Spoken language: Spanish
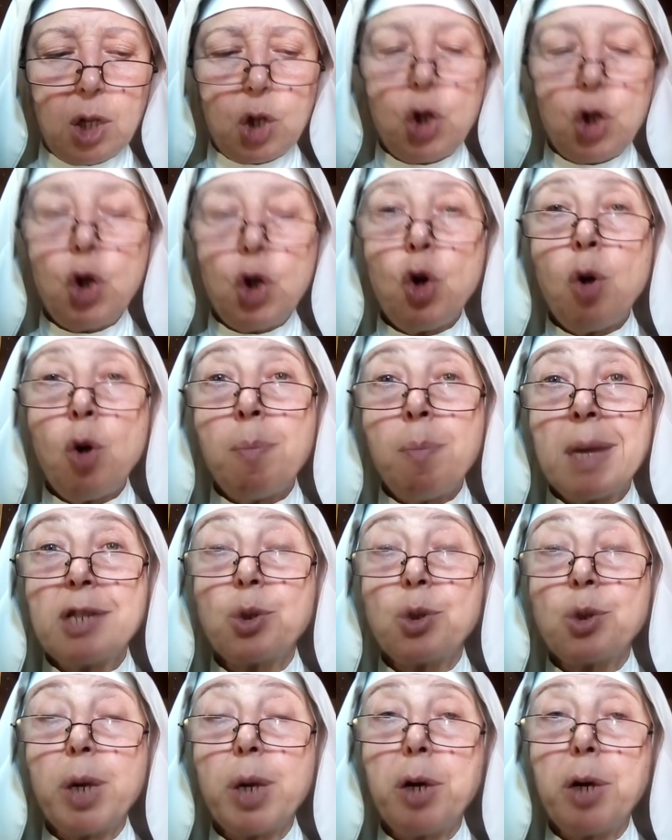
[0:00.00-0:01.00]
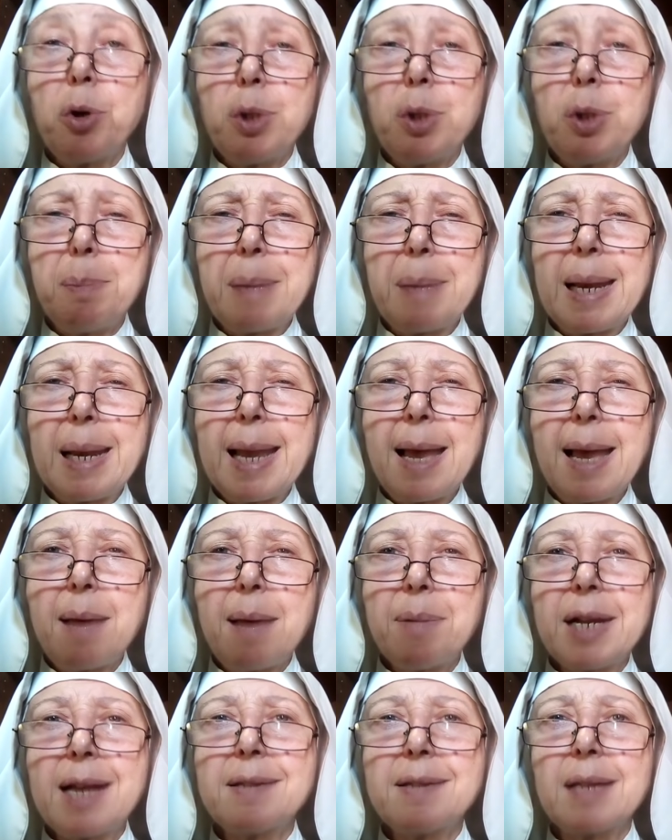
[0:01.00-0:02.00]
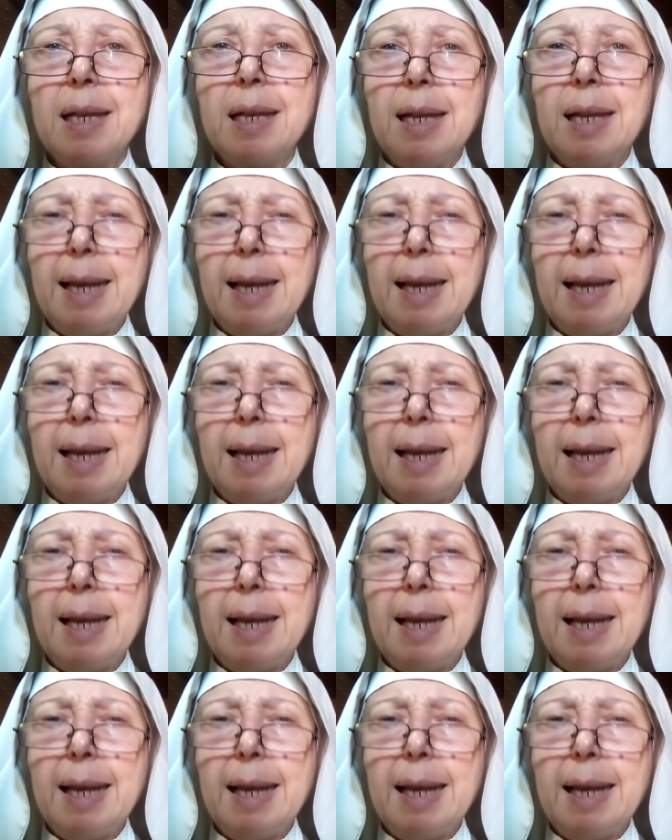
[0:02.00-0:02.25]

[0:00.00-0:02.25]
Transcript: No más juegos de palabras,